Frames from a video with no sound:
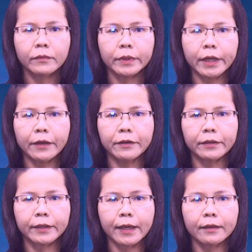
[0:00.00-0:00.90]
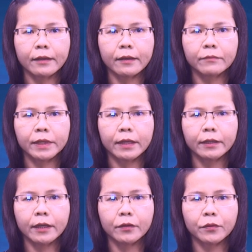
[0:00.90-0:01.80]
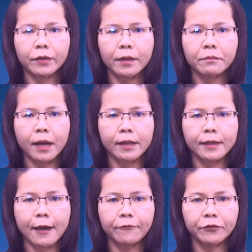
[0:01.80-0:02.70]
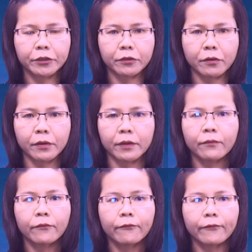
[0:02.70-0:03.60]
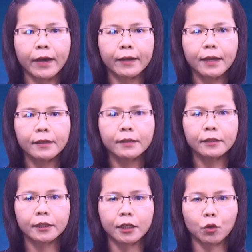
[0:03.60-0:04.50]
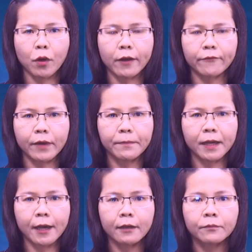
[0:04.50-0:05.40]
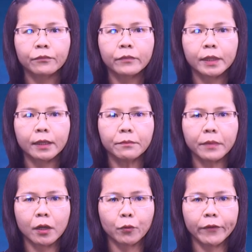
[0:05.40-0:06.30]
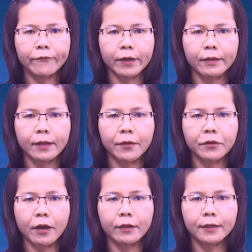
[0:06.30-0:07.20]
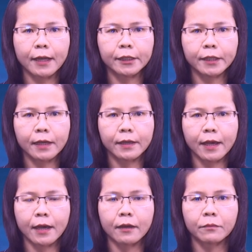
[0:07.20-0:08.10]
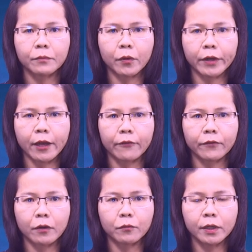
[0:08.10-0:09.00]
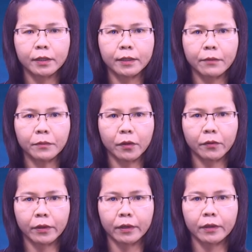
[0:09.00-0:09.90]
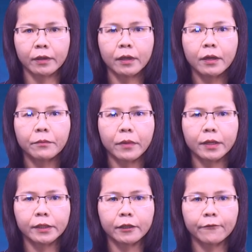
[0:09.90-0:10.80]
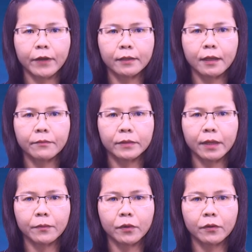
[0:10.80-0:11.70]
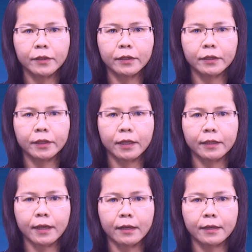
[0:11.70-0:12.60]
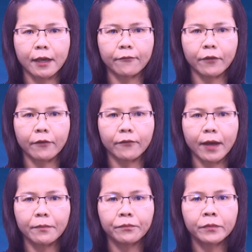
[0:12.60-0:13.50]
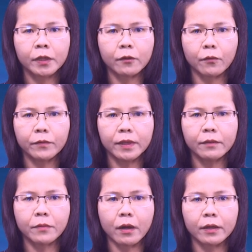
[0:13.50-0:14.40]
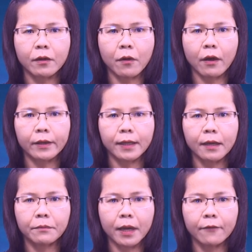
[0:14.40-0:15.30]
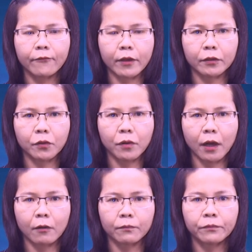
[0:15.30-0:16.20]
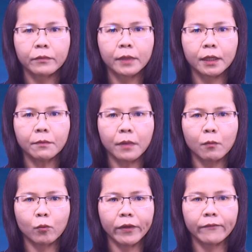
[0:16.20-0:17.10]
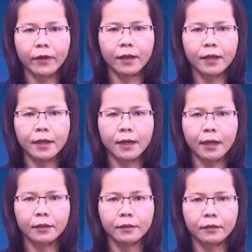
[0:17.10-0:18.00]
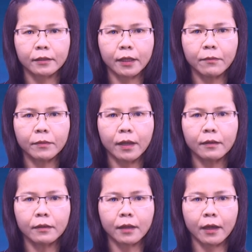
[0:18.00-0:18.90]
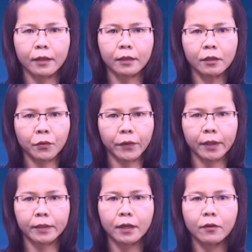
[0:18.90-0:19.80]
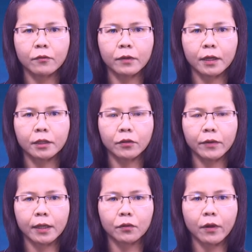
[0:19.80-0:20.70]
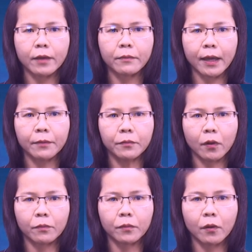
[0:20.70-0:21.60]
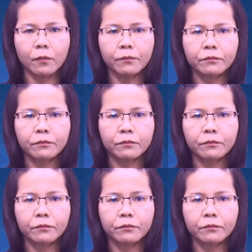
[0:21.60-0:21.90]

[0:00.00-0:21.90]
Để được nghe thêm chi tiết của các bài giảng vừa rồi và các chương trình hoàn pháp khác, kính mời quý vị theo dõi tại trang nhà bodephậtquoc.org. Mọi sự phát tâm tiếp nối chương trình giảng dạy Phật Pháp, cũng như mọi câu hỏi thắc mắc về tu học, Kính mong quý vị liên lạc trực tiếp đến Thầy Thích Huyền Châu ở số điện thoại 714